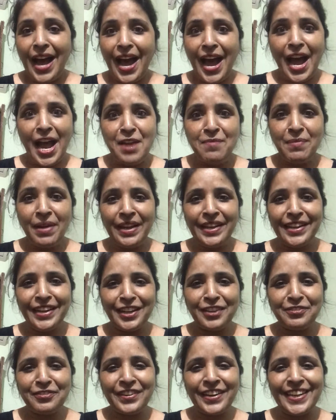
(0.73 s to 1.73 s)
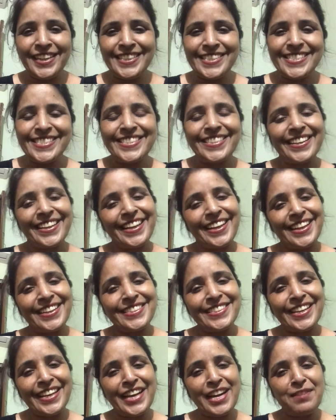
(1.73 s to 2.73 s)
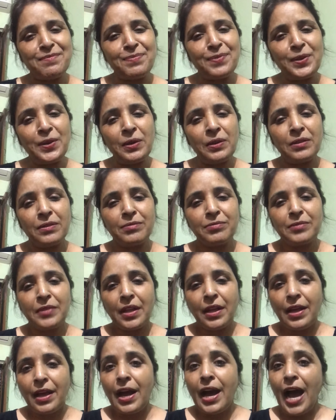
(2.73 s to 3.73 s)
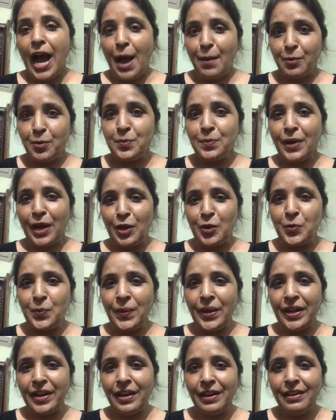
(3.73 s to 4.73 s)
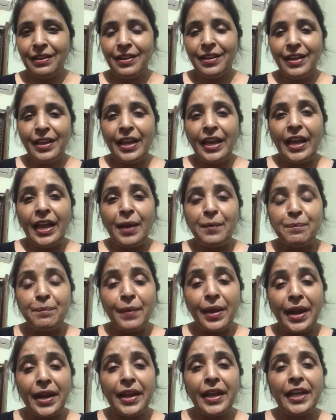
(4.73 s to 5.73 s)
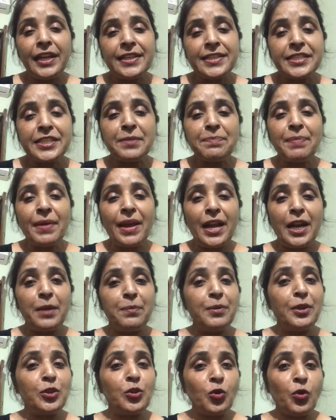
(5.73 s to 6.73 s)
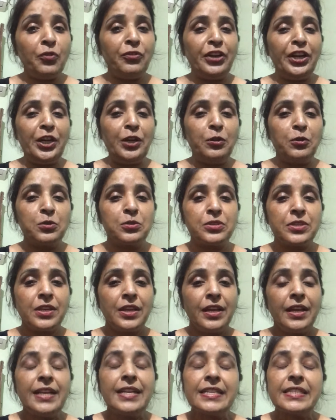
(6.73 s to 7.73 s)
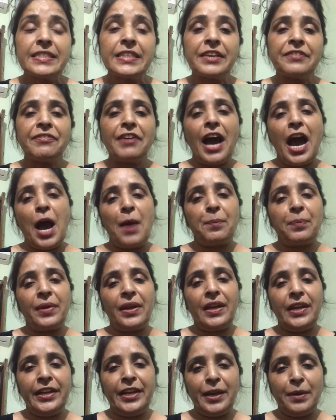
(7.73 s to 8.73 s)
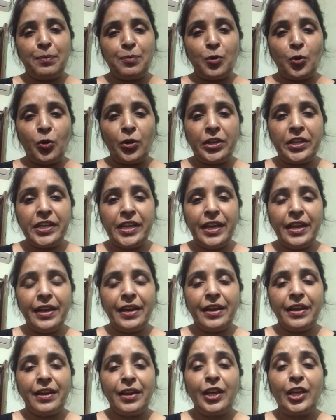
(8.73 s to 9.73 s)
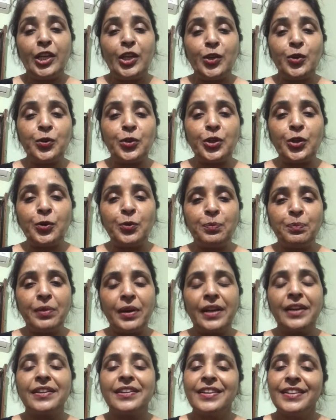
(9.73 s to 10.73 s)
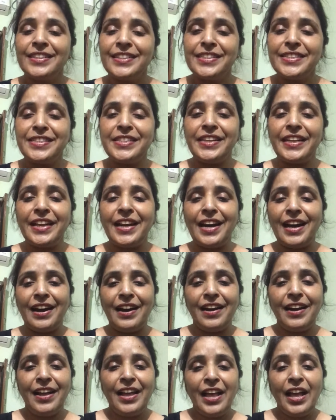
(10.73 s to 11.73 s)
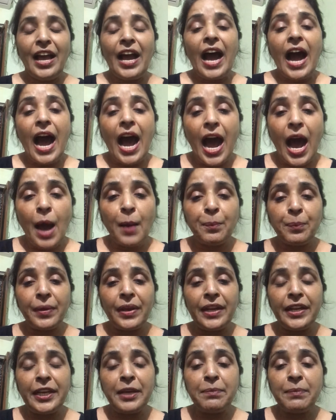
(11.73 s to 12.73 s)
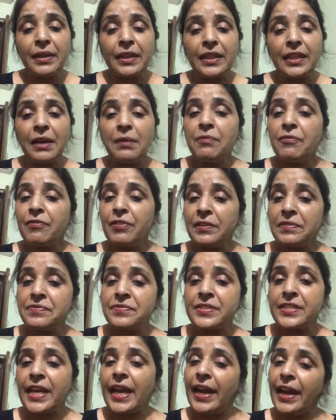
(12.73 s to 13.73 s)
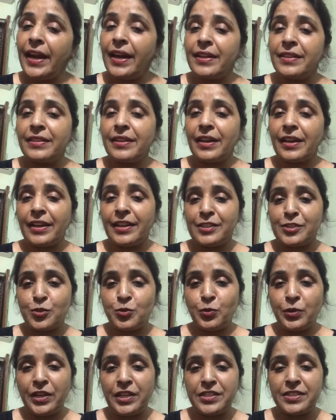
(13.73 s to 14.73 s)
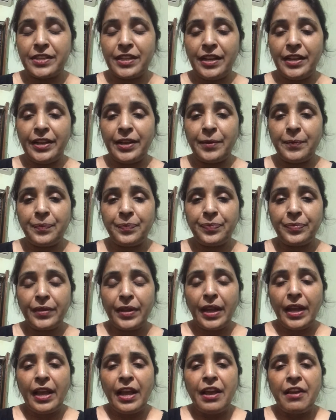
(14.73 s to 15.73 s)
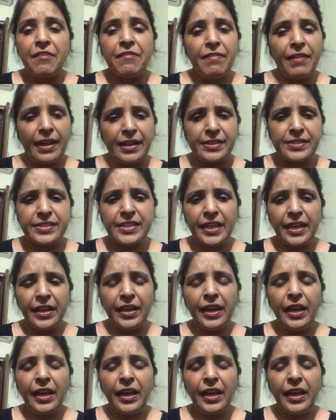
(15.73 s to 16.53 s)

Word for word: हाय माय यंग फ्रेंड्स कैसे हैं आप लोग आपको मालूम है ना मैंने इससे पहले भी दो वीडियोस सिर्फ आपके लिए अपलोड किए हैं यूट्यूब पर जी हाँ आपके लिए मतलब फिफ्थ से एट तक के स्टूडेंट्स के लिए वैसे